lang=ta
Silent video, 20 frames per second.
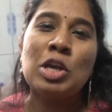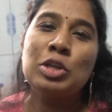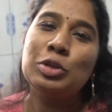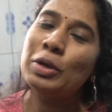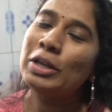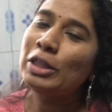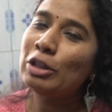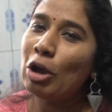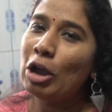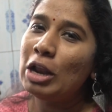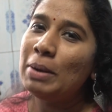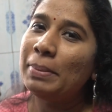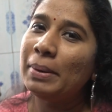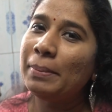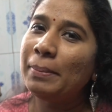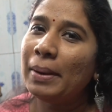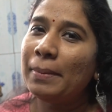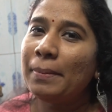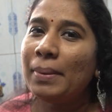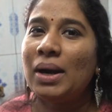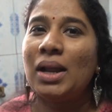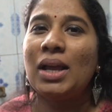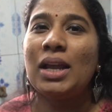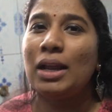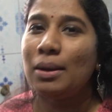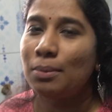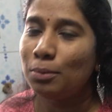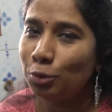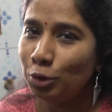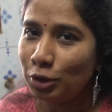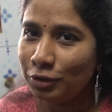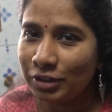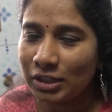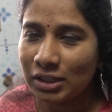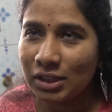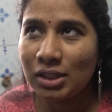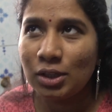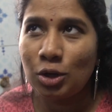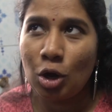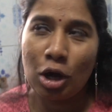ஸோ இந்த ஆயில் ப்ரிப்பேர் பண்ணால் என் முடி
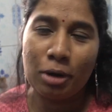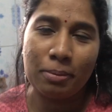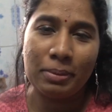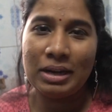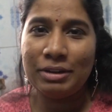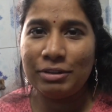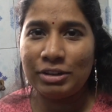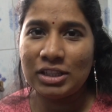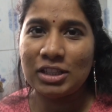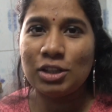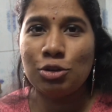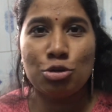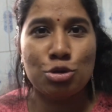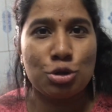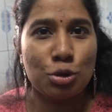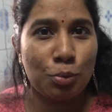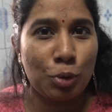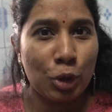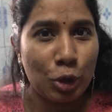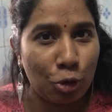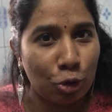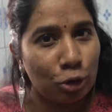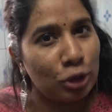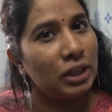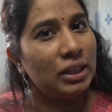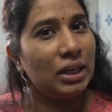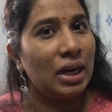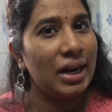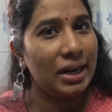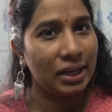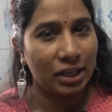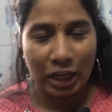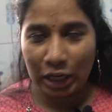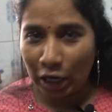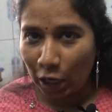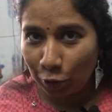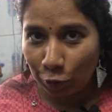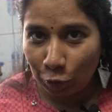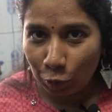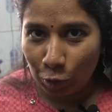வந்து நார்மலி வந்து கொஞ்சம் முடி கொட்டுறதெல்லாம் எனக்கு
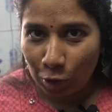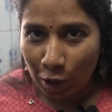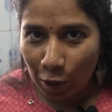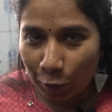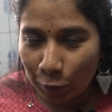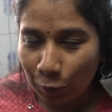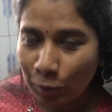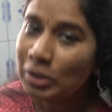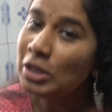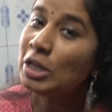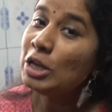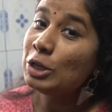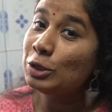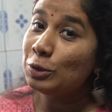கண்ட்ரோல் ஆகும்